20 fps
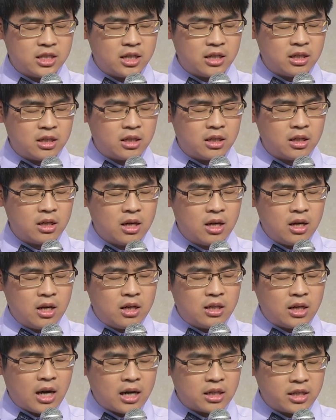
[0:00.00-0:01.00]
你
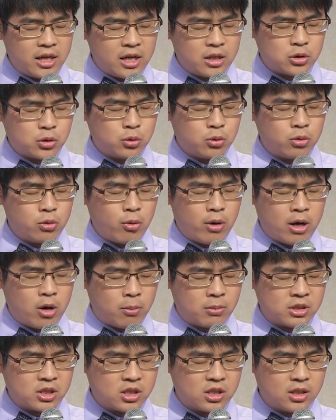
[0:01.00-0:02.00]
让耶稣为了我
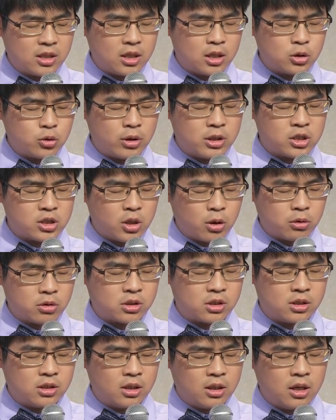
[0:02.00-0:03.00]
们世人的罪受
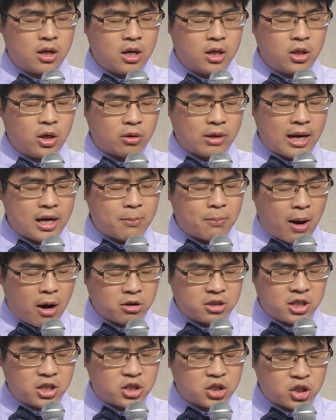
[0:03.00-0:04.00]
死。用他的宝
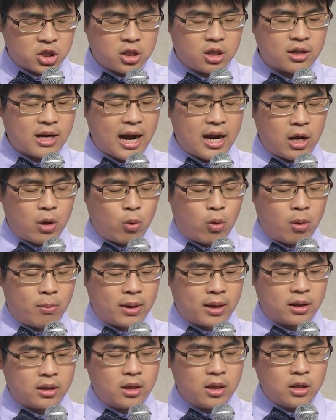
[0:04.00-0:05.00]
血遮盖了我
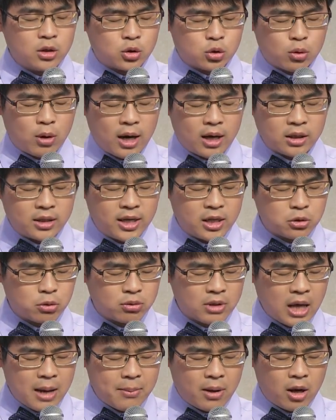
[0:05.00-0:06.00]
们，主啊，耶稣
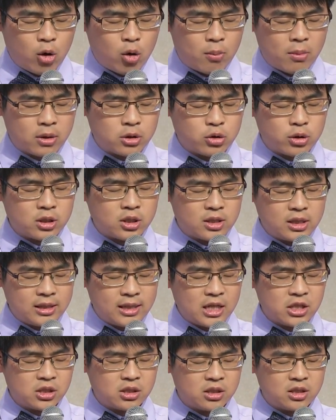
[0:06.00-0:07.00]
代表我们，最钉在
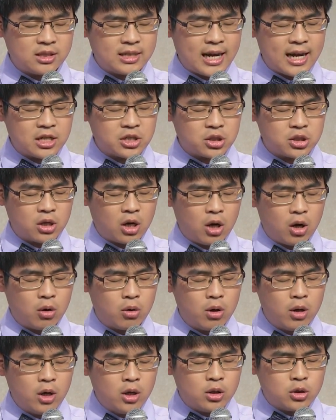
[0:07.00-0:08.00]
十字架的时候，
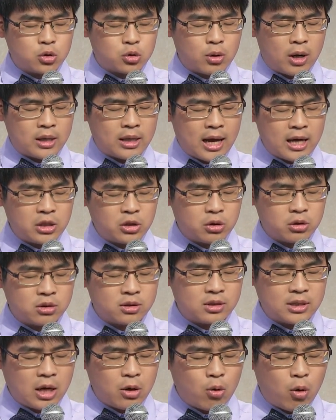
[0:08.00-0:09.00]
主啊，他就
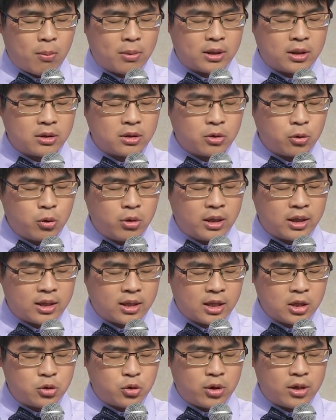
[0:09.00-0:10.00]
将我们的与你
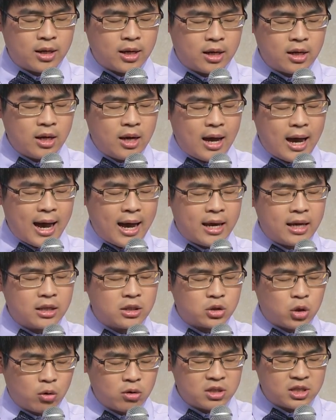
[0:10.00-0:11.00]
隔绝的。爱
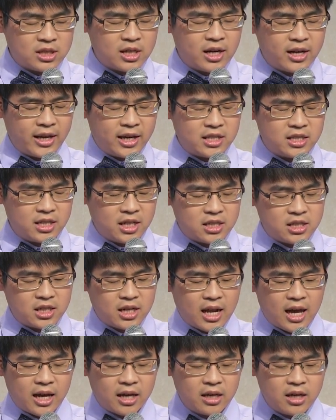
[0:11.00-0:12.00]
重新的连接起
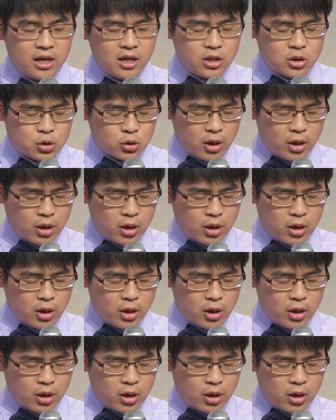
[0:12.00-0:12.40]
来，主啊，